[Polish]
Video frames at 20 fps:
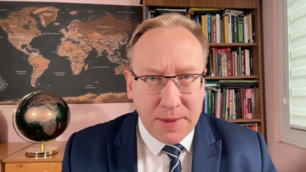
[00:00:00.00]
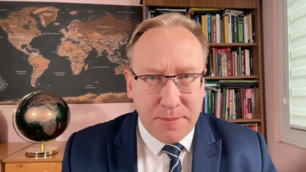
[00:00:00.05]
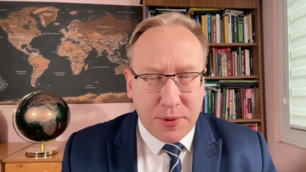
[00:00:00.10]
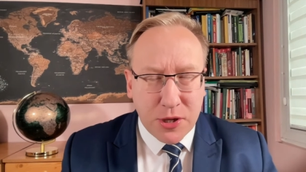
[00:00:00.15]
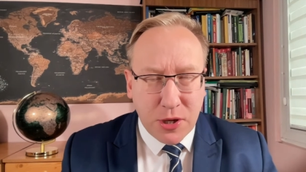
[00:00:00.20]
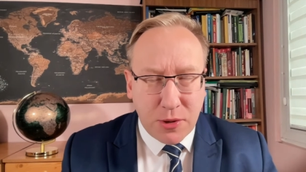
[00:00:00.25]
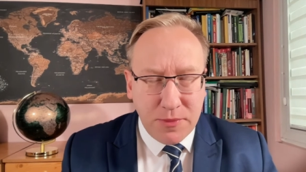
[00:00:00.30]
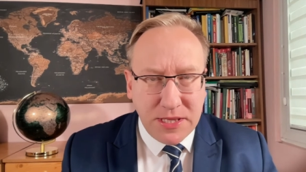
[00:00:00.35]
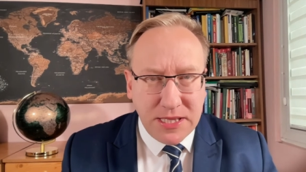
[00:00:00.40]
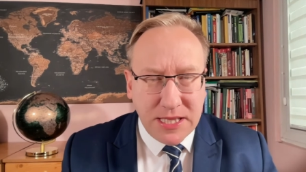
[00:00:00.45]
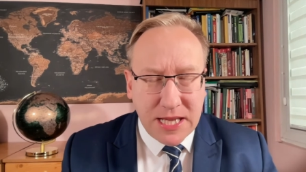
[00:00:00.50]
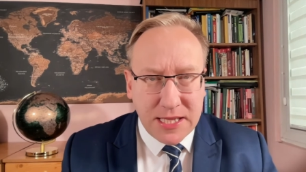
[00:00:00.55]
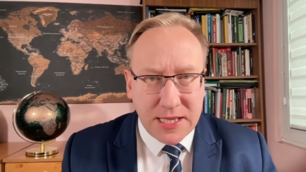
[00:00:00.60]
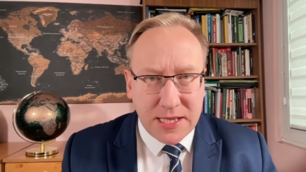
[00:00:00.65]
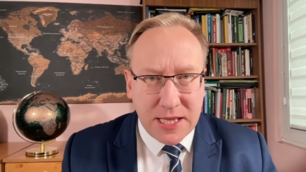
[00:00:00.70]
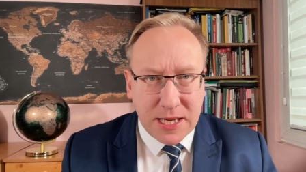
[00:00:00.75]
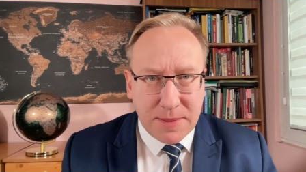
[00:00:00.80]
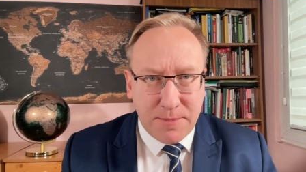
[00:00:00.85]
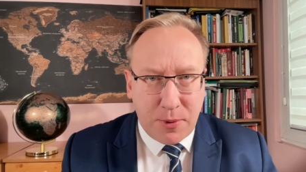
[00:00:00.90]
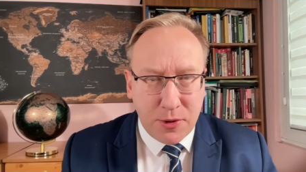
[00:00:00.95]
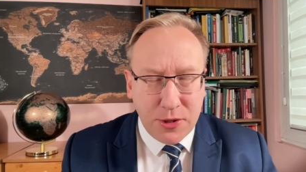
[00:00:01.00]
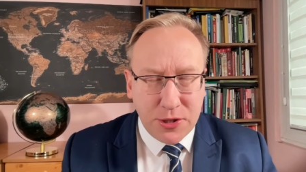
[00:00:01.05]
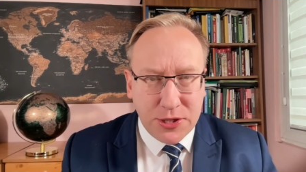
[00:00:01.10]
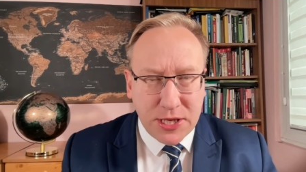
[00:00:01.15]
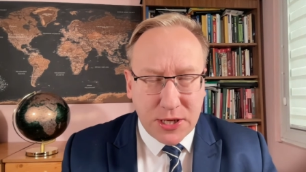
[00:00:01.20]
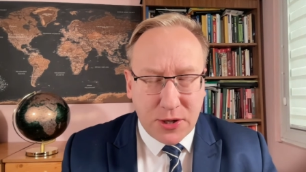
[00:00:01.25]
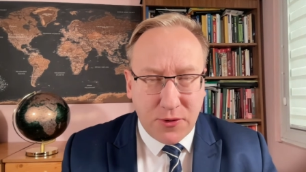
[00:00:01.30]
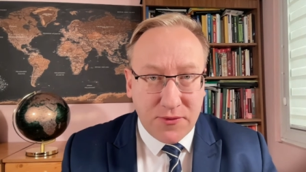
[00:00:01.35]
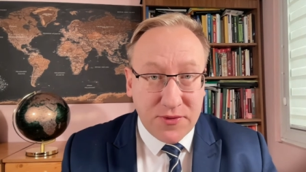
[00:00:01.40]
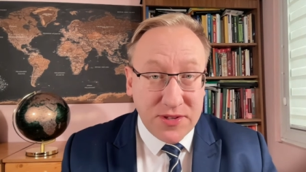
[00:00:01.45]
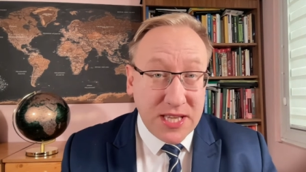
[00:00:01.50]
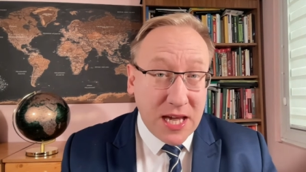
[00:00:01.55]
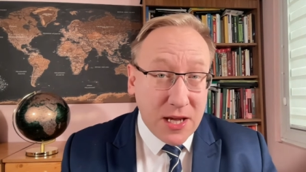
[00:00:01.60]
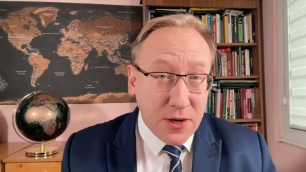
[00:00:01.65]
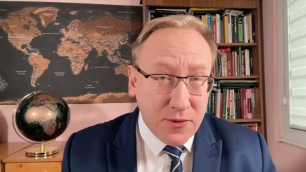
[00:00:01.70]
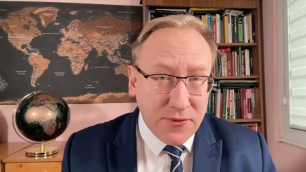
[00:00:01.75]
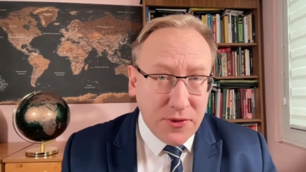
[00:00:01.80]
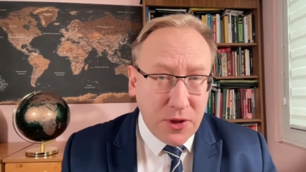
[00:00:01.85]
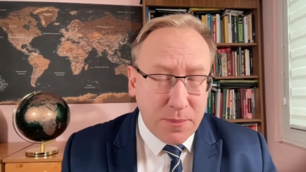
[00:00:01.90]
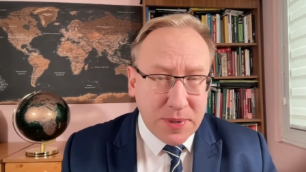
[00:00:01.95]
prominentnych polityków
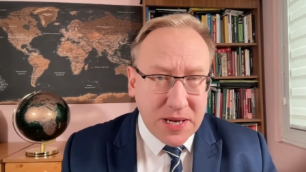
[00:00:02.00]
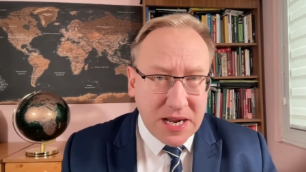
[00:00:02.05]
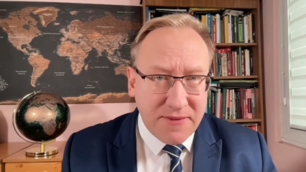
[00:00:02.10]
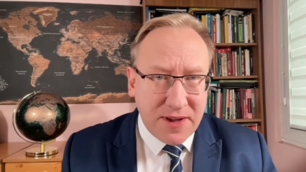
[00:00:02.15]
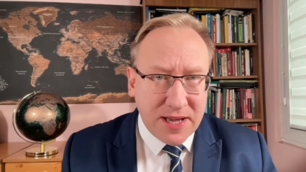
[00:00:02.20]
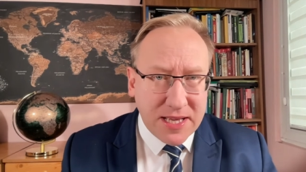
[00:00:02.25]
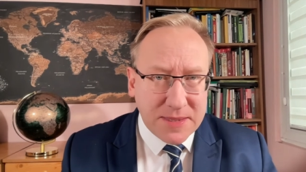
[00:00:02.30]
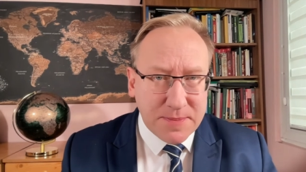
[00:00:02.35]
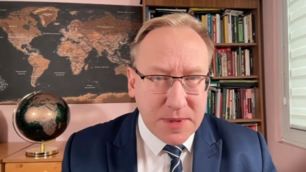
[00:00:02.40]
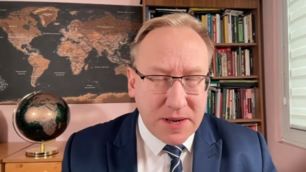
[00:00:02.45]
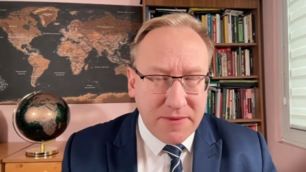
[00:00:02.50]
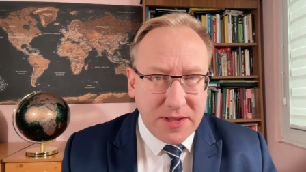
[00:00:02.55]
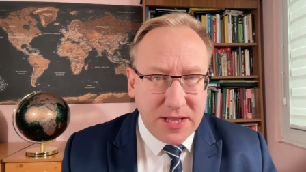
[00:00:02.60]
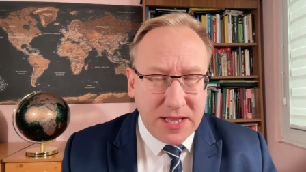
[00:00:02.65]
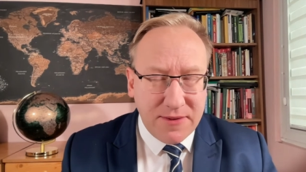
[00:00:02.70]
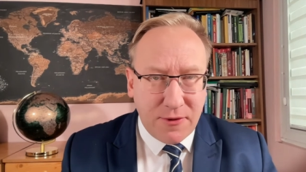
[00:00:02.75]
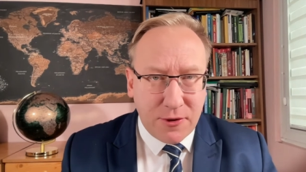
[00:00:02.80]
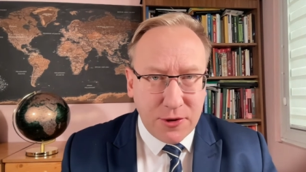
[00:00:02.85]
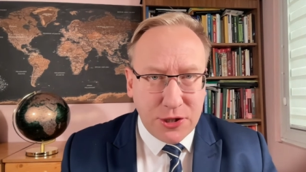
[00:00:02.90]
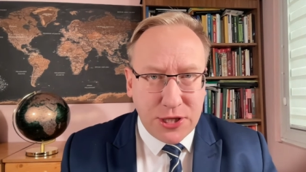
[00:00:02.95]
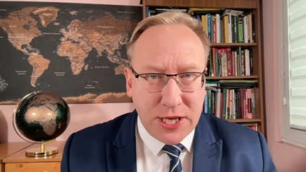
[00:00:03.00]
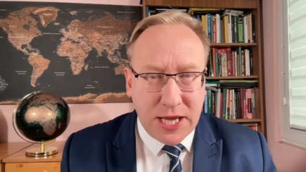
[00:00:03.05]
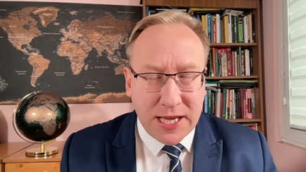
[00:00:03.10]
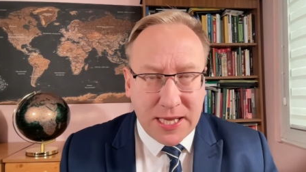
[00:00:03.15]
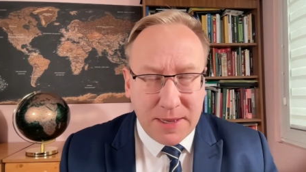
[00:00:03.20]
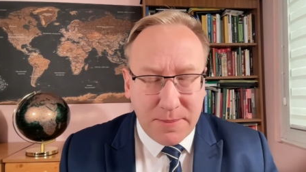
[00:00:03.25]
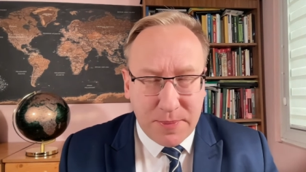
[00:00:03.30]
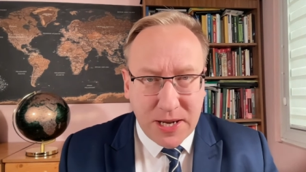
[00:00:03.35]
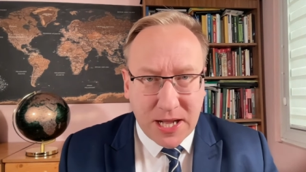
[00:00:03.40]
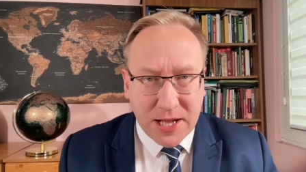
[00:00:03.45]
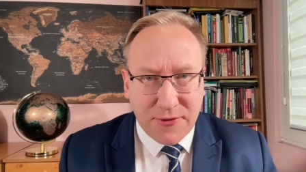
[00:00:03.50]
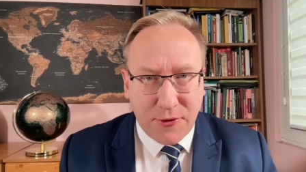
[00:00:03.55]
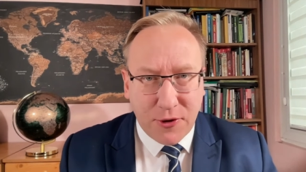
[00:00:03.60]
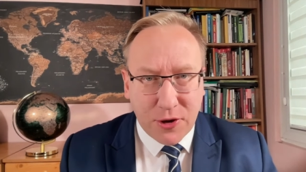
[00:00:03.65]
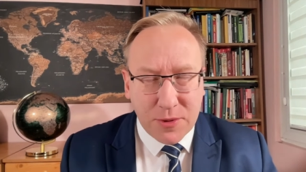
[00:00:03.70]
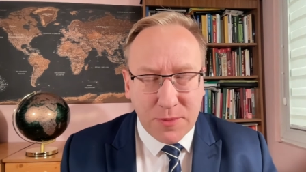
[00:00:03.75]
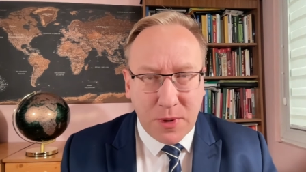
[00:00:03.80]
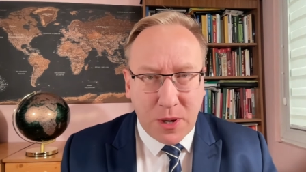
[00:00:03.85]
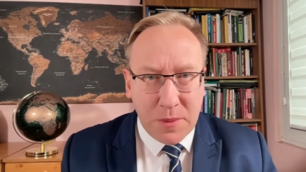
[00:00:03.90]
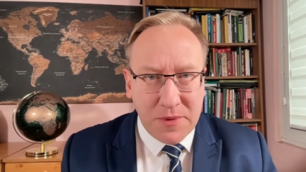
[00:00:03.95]
zarówno Prawa i Sprawiedliwości, jak i
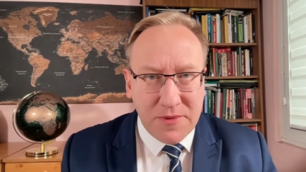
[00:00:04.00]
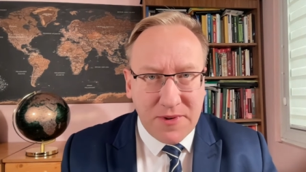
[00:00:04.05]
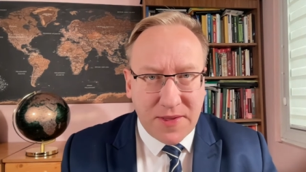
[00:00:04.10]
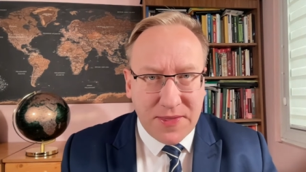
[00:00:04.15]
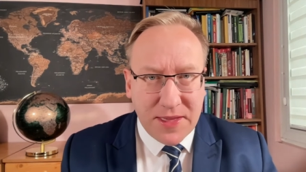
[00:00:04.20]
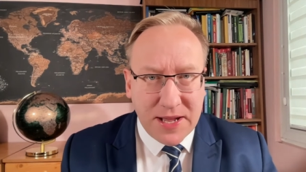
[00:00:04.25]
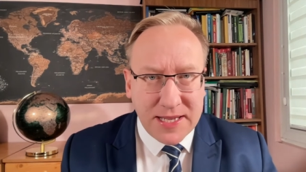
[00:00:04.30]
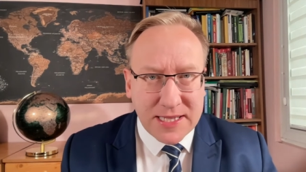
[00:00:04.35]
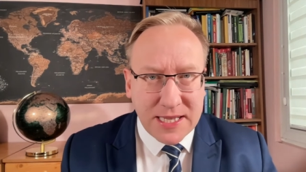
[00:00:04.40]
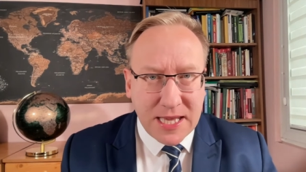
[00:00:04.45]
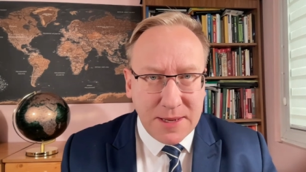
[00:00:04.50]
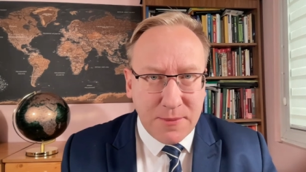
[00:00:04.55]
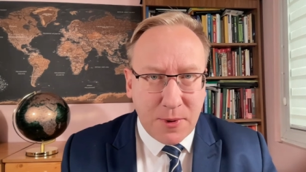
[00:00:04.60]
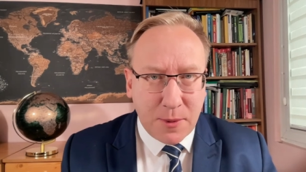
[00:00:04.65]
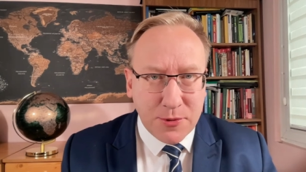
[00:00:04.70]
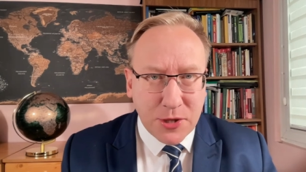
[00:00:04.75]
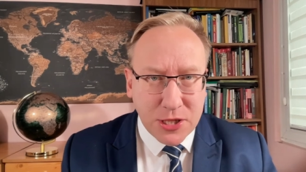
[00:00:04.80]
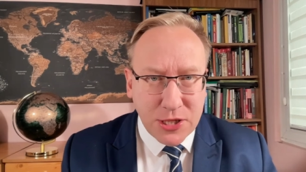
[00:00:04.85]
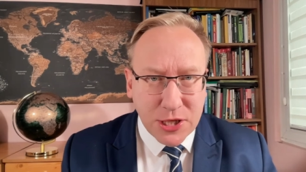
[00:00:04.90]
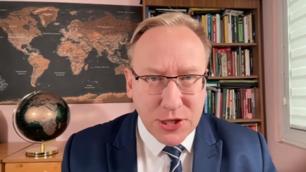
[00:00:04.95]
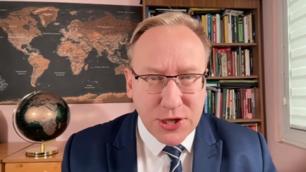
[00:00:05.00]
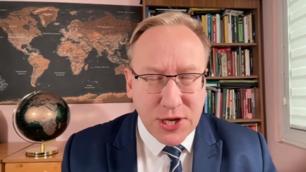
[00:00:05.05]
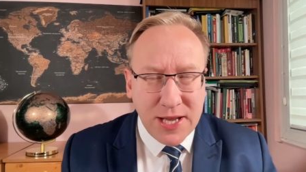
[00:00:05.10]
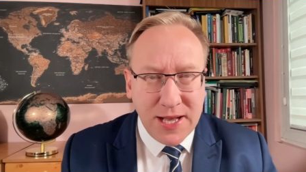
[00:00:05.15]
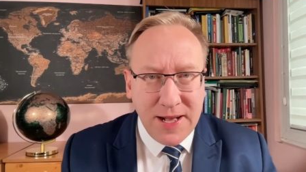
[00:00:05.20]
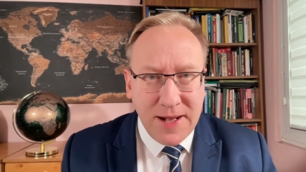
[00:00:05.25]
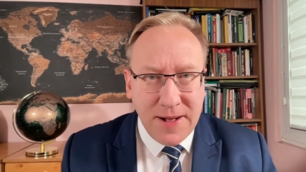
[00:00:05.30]
Platformy Obywatelskiej, bo przecież